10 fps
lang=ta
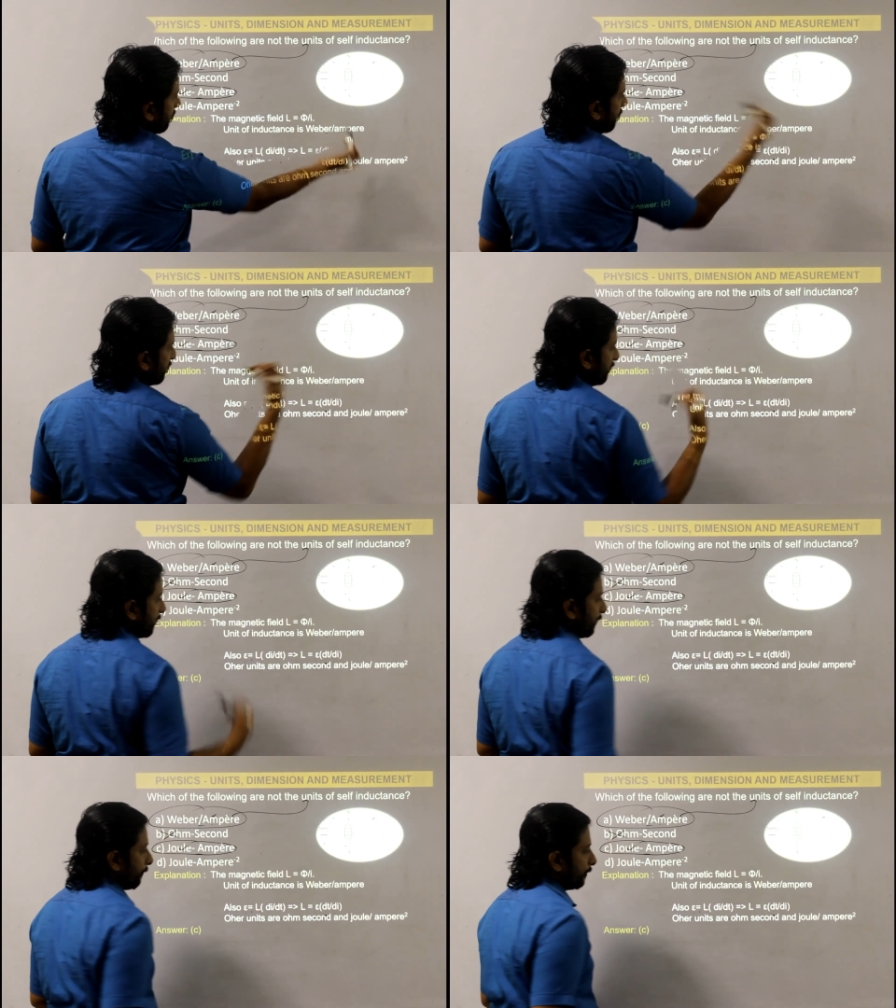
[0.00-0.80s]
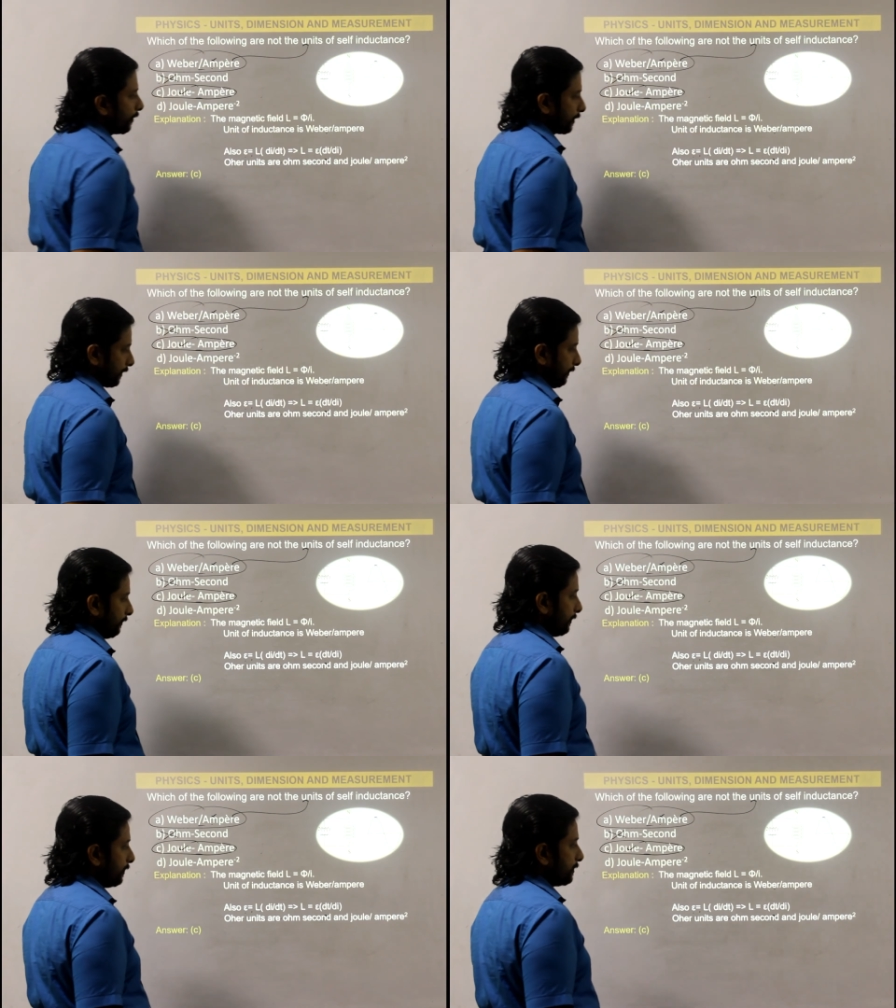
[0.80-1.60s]
பை டிஐ அப்படின்னு வருதுங்க
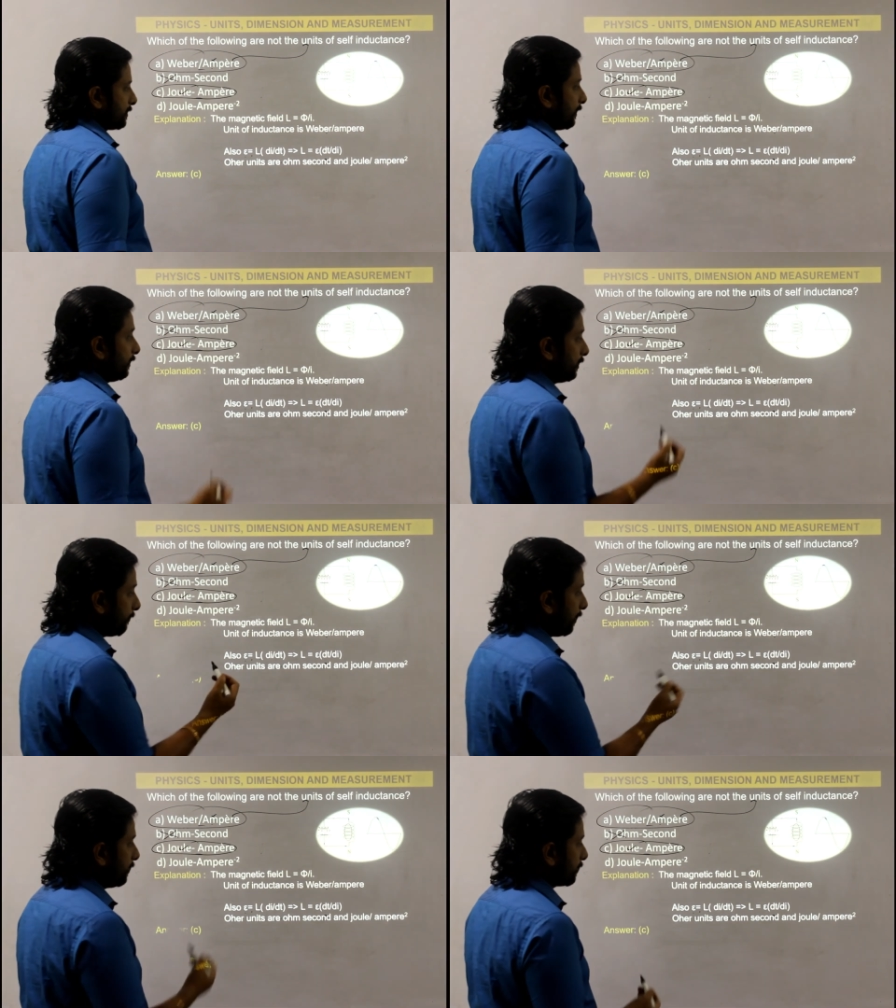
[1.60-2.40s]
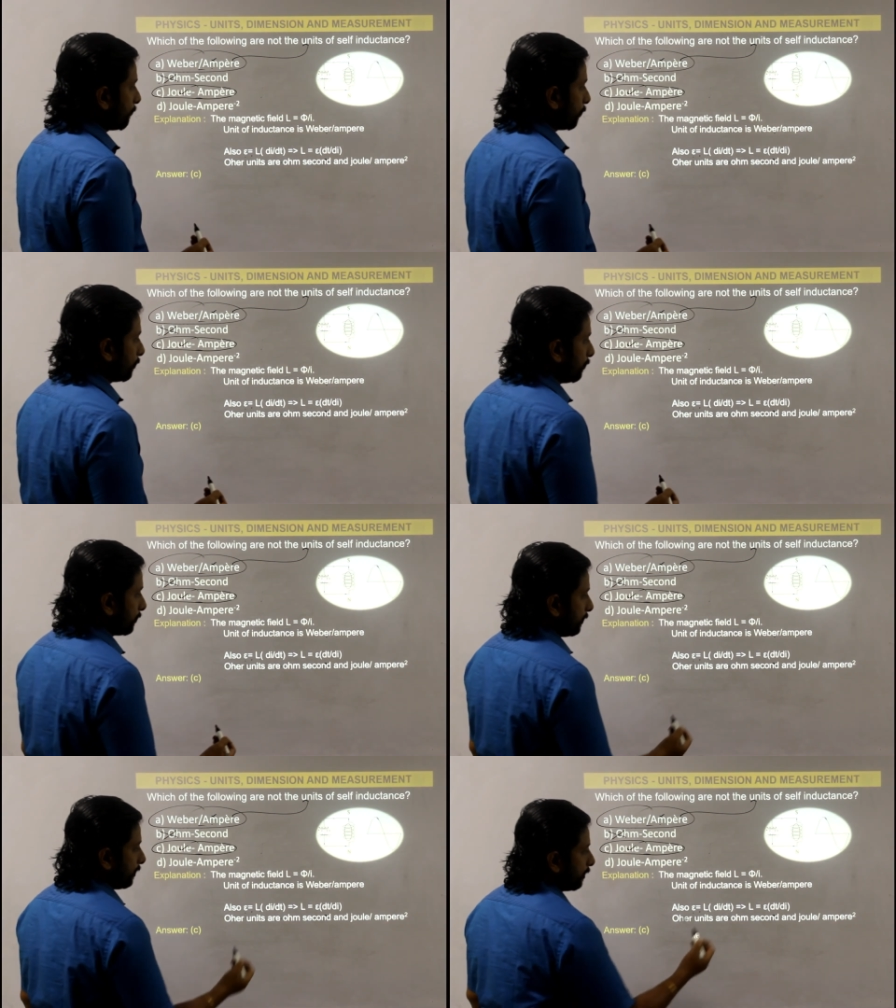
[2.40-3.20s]
சரிங்களா இந்த மாதிரி நீங்கள்
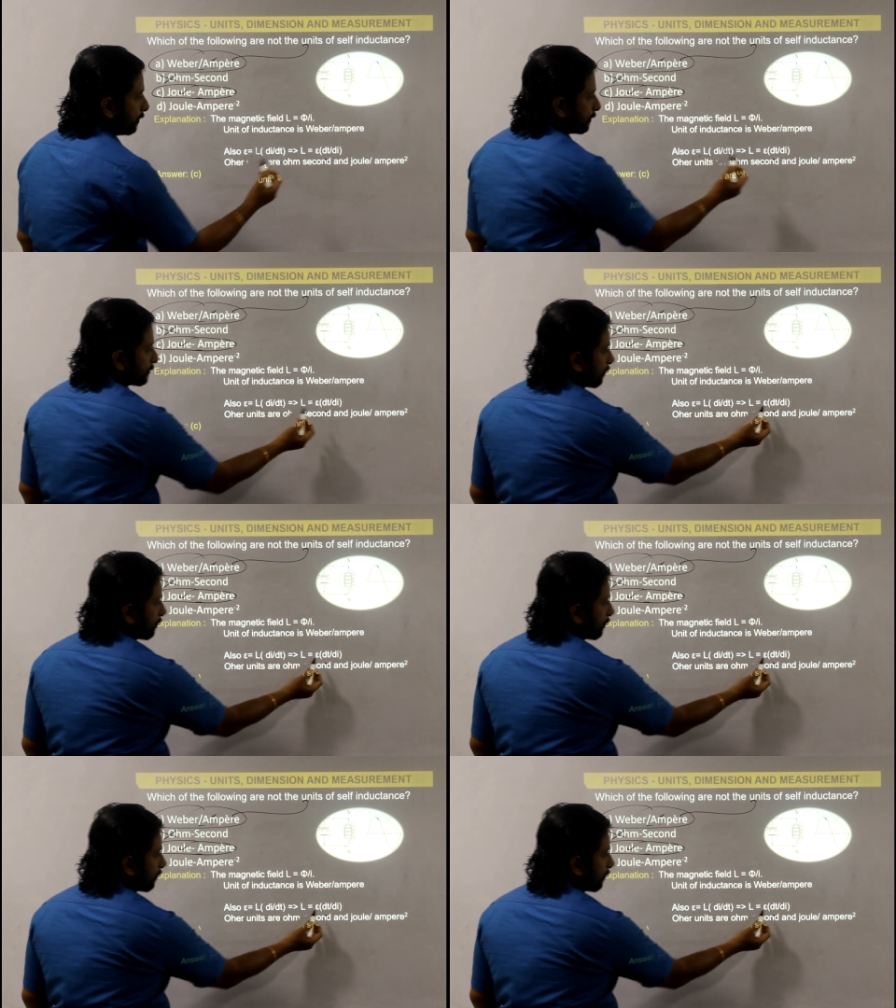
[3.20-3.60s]
போடும்போது ஸோ